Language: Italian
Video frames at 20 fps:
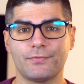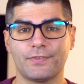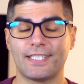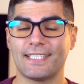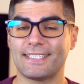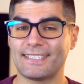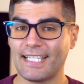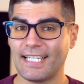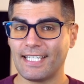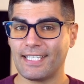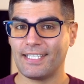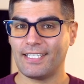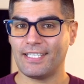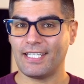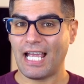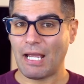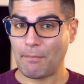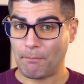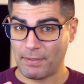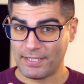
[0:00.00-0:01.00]
Ti stai
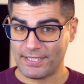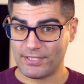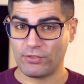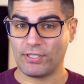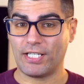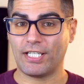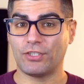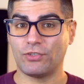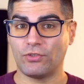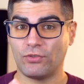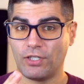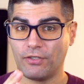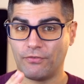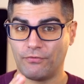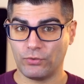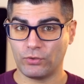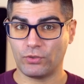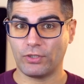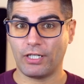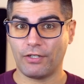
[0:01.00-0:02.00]
appassionando alla
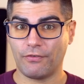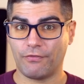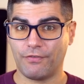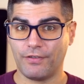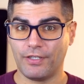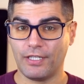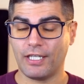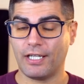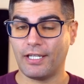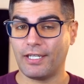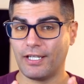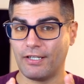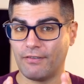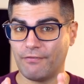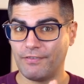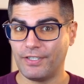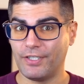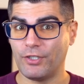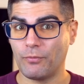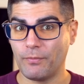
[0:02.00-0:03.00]
fotografia e al
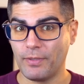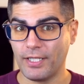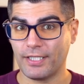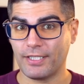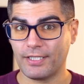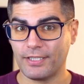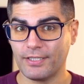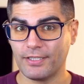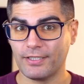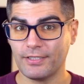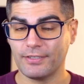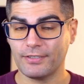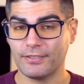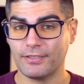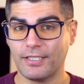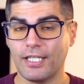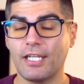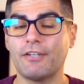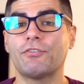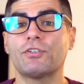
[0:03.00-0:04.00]
videomaking
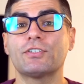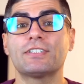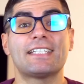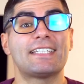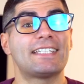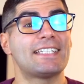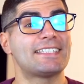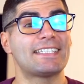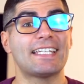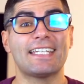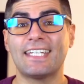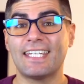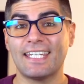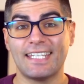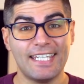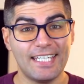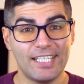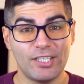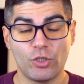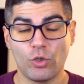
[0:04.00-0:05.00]
e forse ti stai
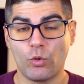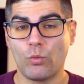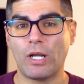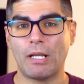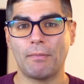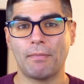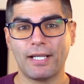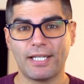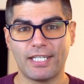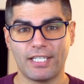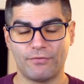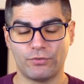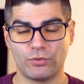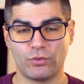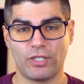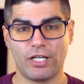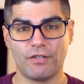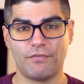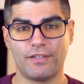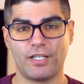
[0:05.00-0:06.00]
chiedendo quale macchina
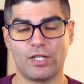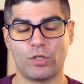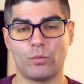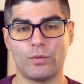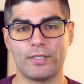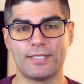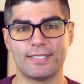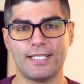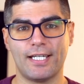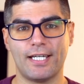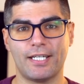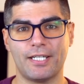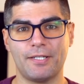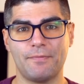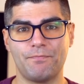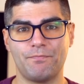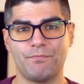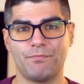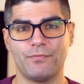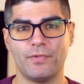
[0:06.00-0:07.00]
fotografica acquistare?
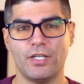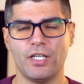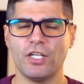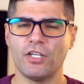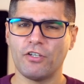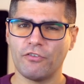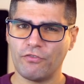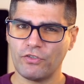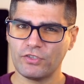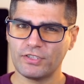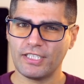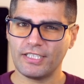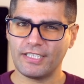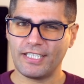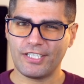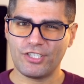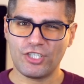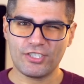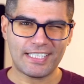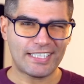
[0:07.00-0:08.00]
Forse
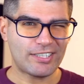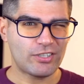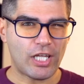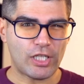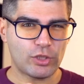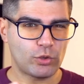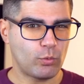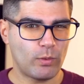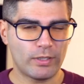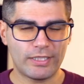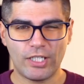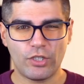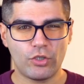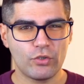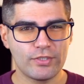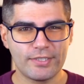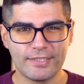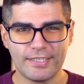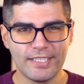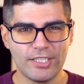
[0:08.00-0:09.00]
ti è già stato dato qualche
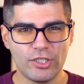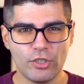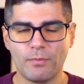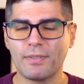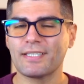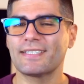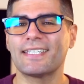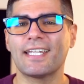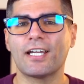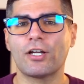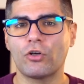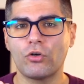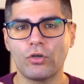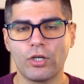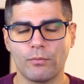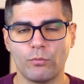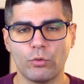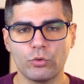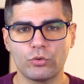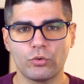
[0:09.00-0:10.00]
consiglio ma sei
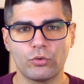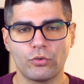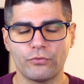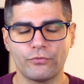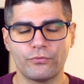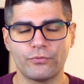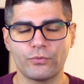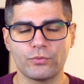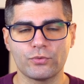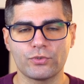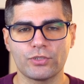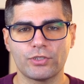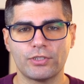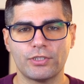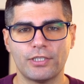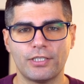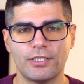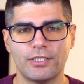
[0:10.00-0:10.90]
ancora molto confuso.